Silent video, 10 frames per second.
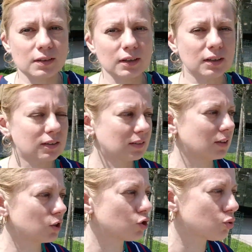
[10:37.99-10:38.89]
я
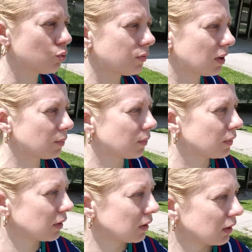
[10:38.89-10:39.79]
расскажу вам
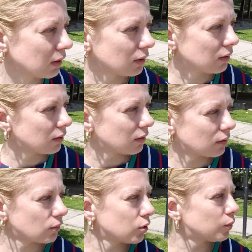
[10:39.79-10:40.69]

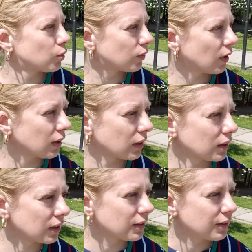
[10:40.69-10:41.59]
вот буквально
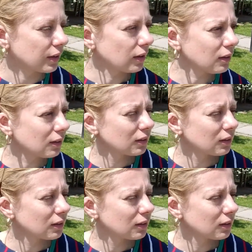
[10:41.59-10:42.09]
на днях.